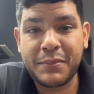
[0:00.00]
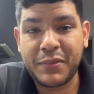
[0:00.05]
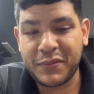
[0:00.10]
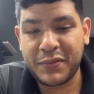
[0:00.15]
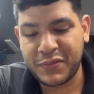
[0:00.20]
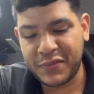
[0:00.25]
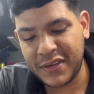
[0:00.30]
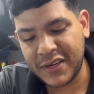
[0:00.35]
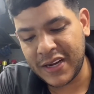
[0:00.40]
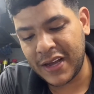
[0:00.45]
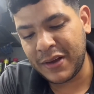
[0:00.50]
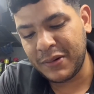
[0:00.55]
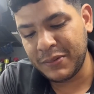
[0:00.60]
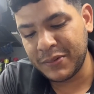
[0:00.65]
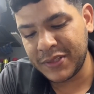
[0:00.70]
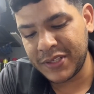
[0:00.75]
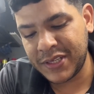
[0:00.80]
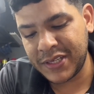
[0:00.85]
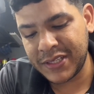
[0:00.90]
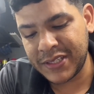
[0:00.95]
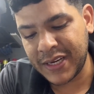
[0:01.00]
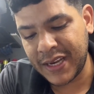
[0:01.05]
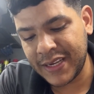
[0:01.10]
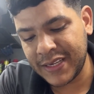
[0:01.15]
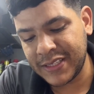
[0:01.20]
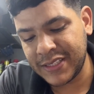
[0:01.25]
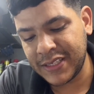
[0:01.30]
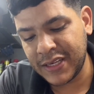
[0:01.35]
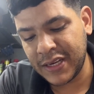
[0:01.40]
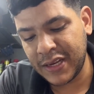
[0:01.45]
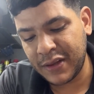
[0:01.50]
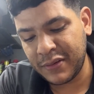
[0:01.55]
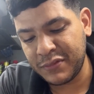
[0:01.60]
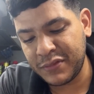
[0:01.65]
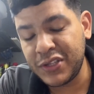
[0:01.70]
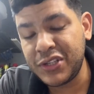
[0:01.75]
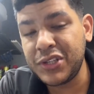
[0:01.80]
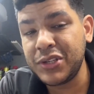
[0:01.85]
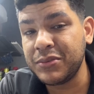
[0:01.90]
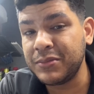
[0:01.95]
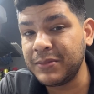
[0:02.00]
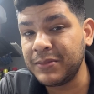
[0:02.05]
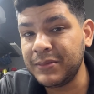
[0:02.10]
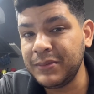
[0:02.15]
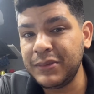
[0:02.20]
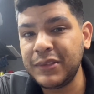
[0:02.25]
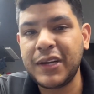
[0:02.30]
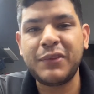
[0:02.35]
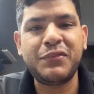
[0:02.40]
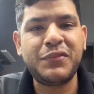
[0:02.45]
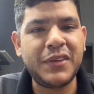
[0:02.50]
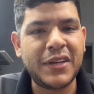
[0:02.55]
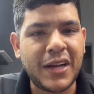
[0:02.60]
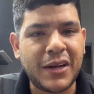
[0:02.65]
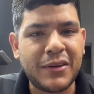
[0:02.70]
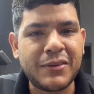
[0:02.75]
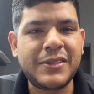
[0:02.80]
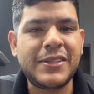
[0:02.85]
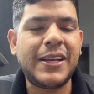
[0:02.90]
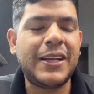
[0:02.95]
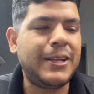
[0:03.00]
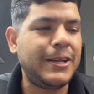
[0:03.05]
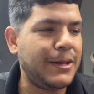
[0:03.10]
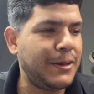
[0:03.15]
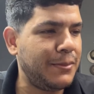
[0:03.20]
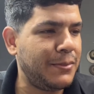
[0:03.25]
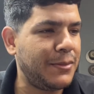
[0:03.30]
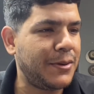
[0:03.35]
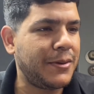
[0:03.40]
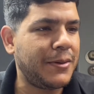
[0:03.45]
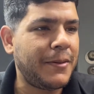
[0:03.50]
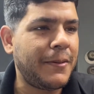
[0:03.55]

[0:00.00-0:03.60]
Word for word: Pro final, hoje já é dia 21, a final de setembro.